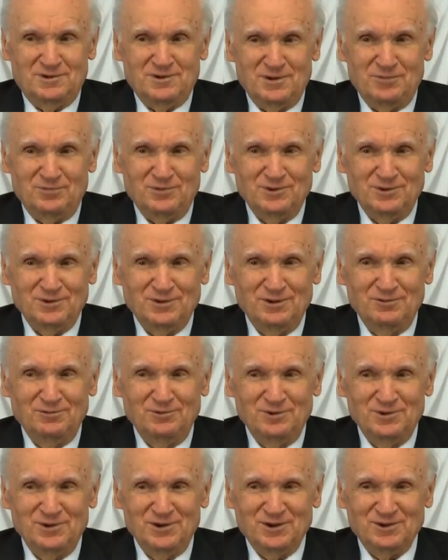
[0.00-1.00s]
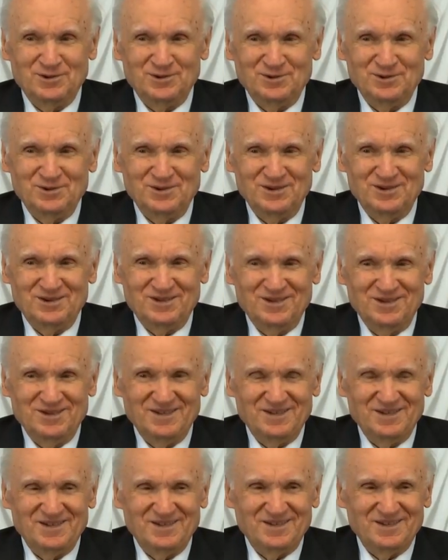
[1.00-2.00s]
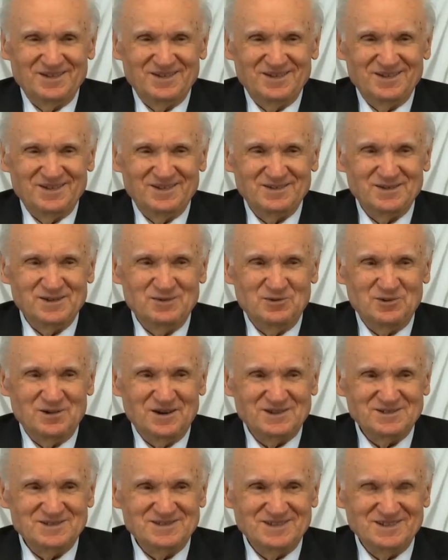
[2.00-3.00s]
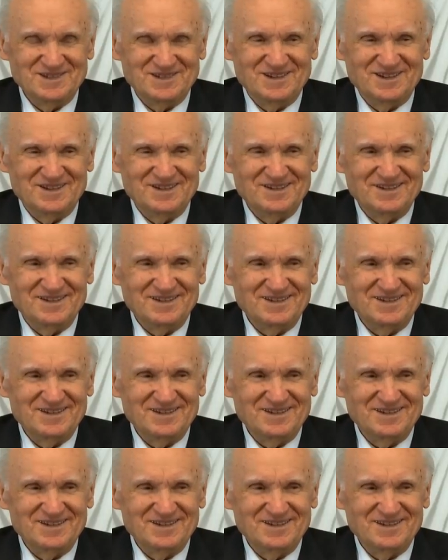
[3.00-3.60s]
Репина давно нет. Это его картина.